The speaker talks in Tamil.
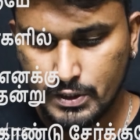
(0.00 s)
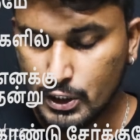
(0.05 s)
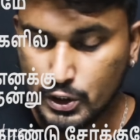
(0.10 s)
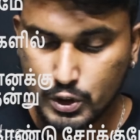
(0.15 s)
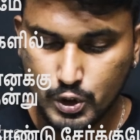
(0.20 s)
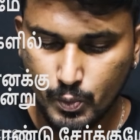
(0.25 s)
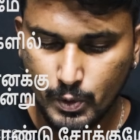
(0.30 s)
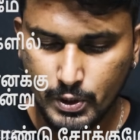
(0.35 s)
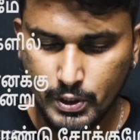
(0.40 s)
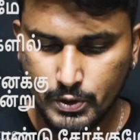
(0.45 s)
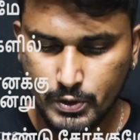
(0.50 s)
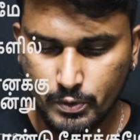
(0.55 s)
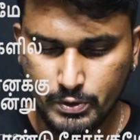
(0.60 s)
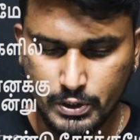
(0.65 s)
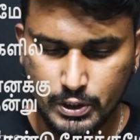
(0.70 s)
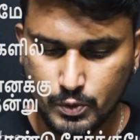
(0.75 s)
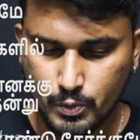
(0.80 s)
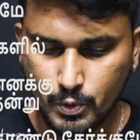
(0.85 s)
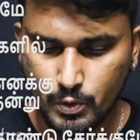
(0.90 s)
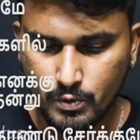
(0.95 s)
எட்டு வழியோ
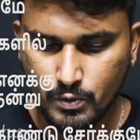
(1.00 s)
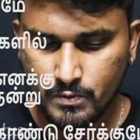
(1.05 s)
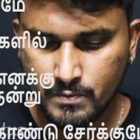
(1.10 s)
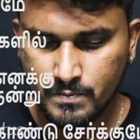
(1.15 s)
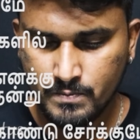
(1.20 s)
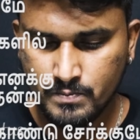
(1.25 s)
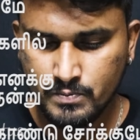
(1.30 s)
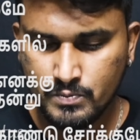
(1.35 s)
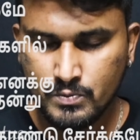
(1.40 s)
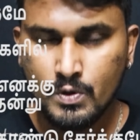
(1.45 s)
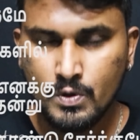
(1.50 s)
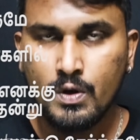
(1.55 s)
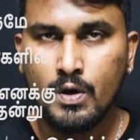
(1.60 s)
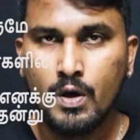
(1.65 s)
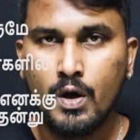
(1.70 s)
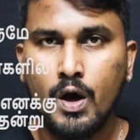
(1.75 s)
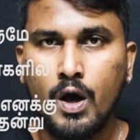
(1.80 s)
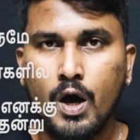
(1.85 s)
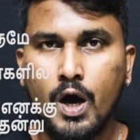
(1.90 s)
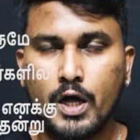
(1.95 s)
எதுவோ
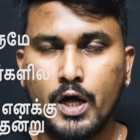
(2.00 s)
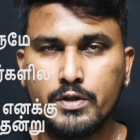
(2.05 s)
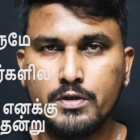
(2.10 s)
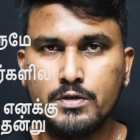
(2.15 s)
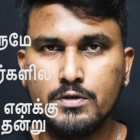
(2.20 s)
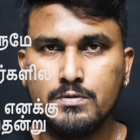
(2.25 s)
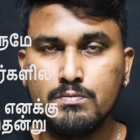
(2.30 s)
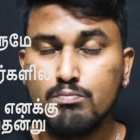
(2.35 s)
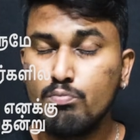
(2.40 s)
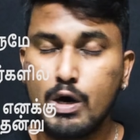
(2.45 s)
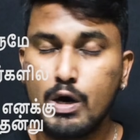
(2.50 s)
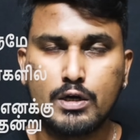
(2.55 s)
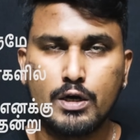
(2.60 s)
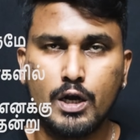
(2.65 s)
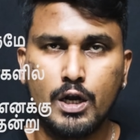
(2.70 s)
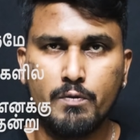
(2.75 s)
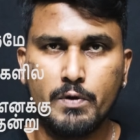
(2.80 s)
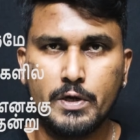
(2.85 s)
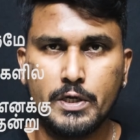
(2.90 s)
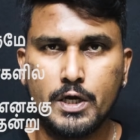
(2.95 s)
அது
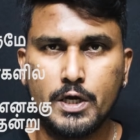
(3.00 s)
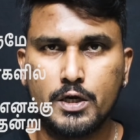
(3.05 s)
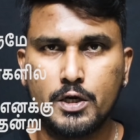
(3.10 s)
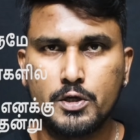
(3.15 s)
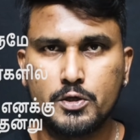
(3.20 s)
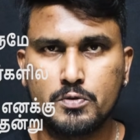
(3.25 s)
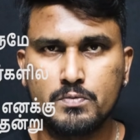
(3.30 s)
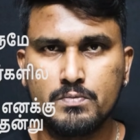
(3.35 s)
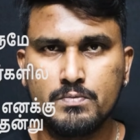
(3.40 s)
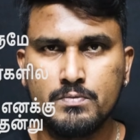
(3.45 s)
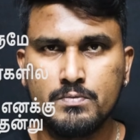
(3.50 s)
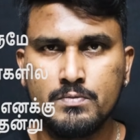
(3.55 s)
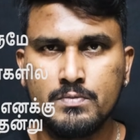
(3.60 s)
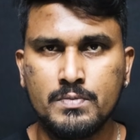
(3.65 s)
மக்கள் வழியாகட்டும்